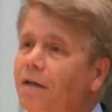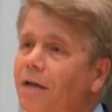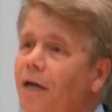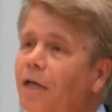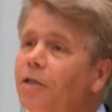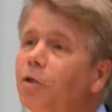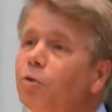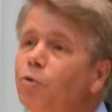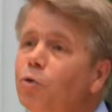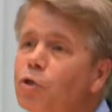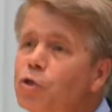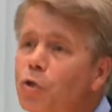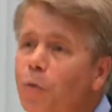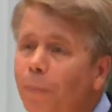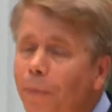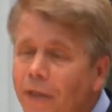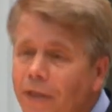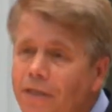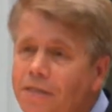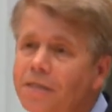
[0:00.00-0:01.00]
Это то, что
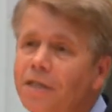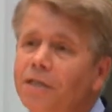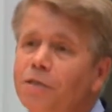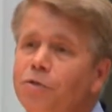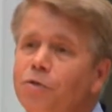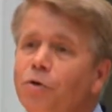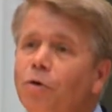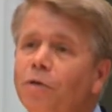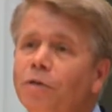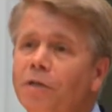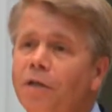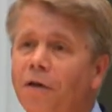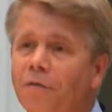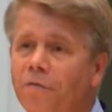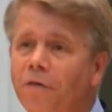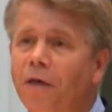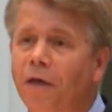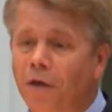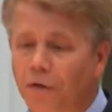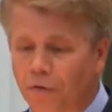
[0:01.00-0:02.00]
произойдет, я
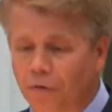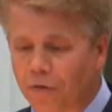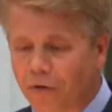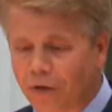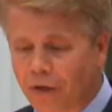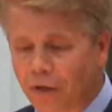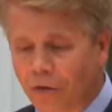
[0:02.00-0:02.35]
верю.